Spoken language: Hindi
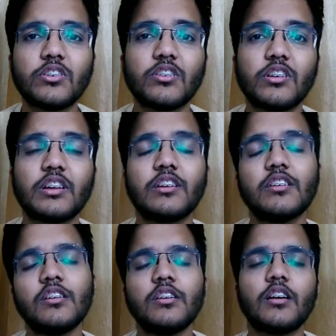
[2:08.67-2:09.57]
करके
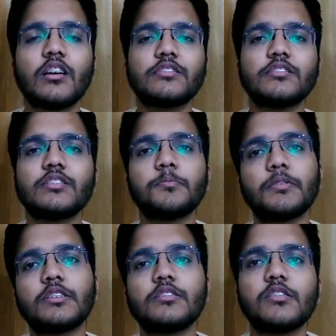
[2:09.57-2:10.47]
आसान से
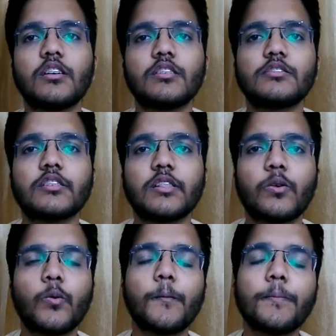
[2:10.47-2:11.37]
पता लगा सकते
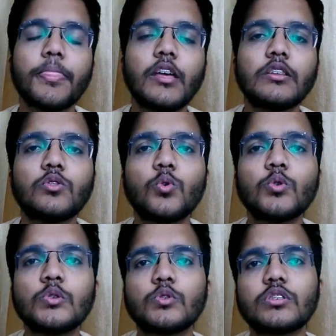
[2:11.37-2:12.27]
हो तो
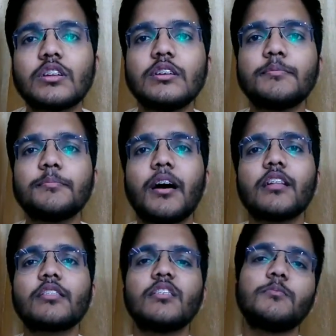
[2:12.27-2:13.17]
दूसरी
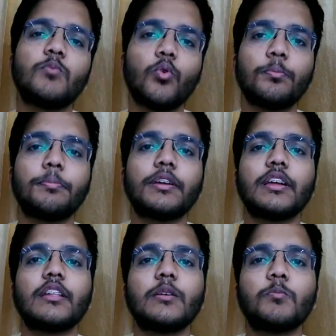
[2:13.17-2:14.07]
बात फ़ोनपे क्या
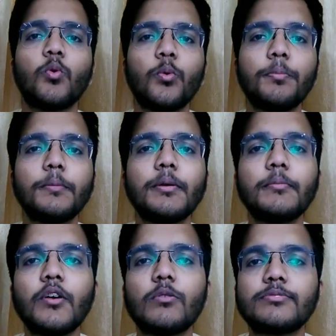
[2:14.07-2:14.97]
है फ़ोनपे पे
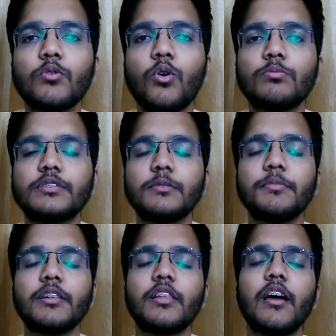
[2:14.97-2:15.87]
भी आपको ऑप्शन
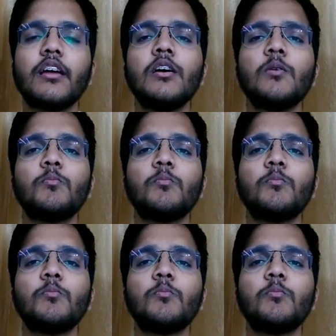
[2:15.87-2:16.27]
मिलता है